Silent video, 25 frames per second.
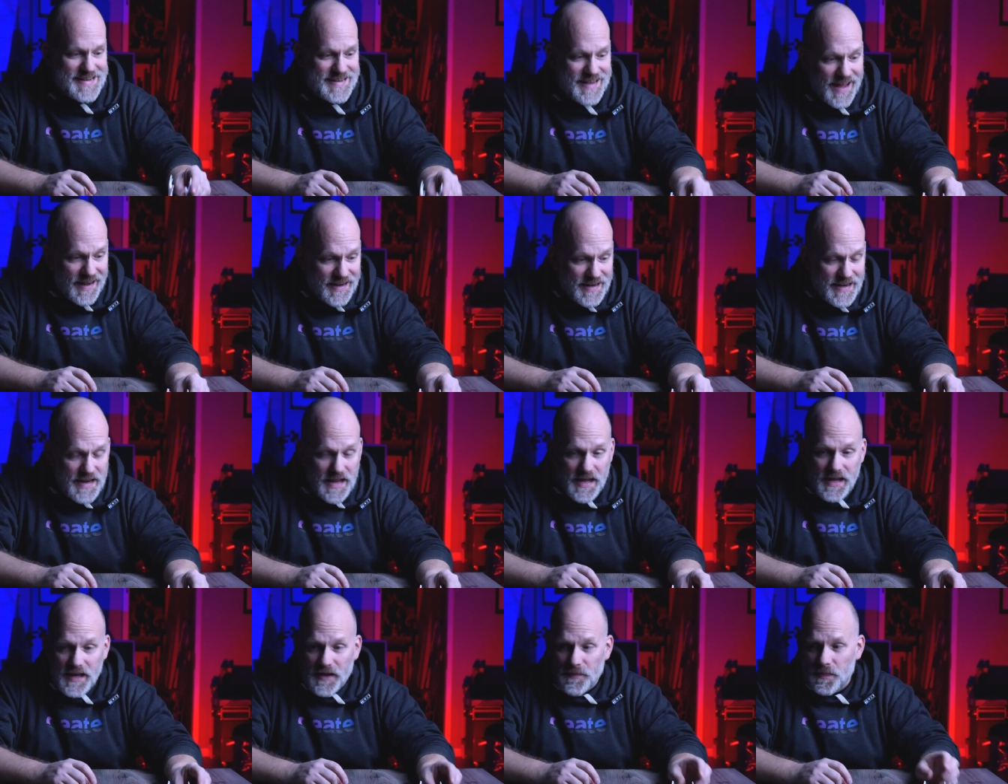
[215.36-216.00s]

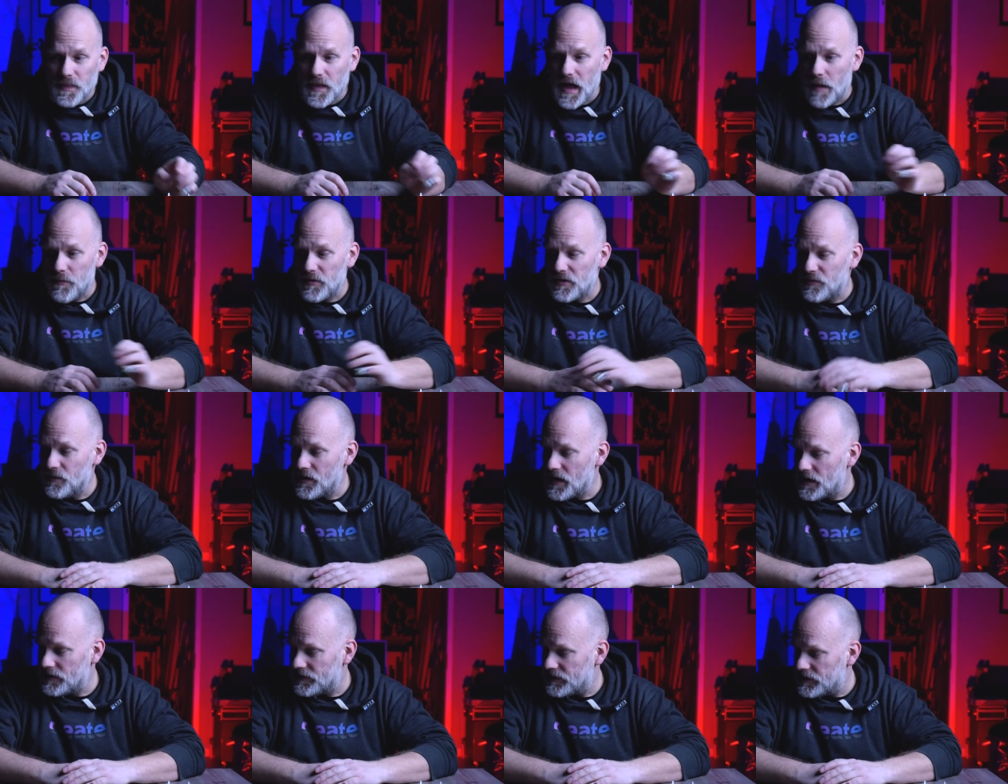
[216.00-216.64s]
Dann habe
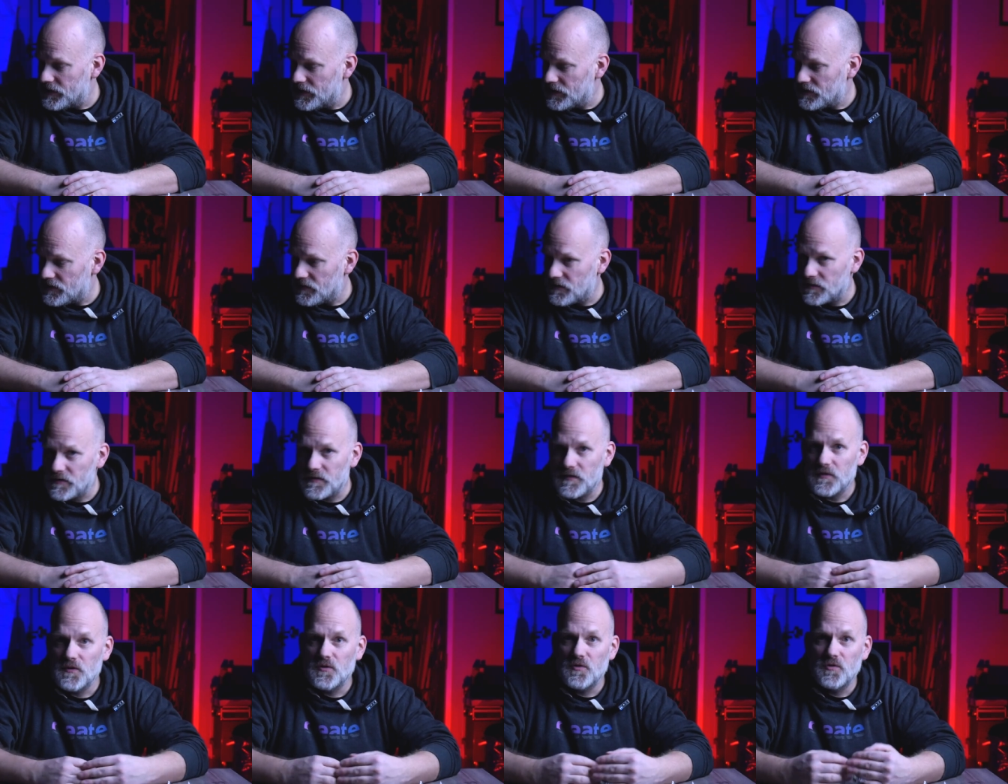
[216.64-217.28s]
ich mir als
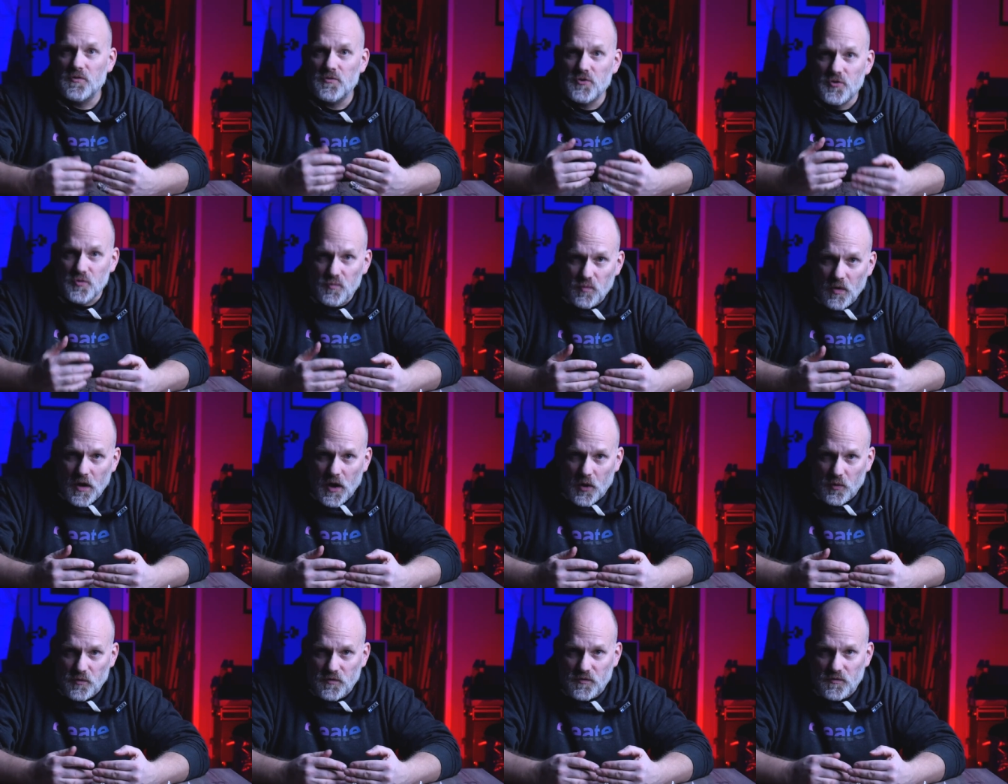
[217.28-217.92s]
nächstes
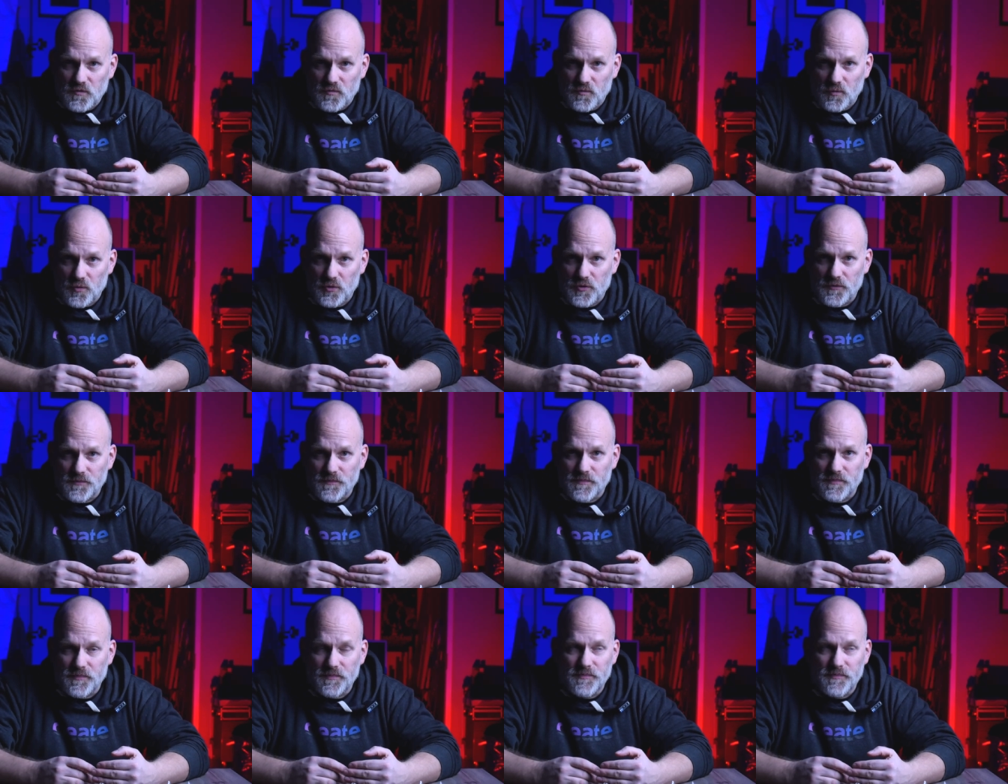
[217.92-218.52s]
Schuhe ausgesucht.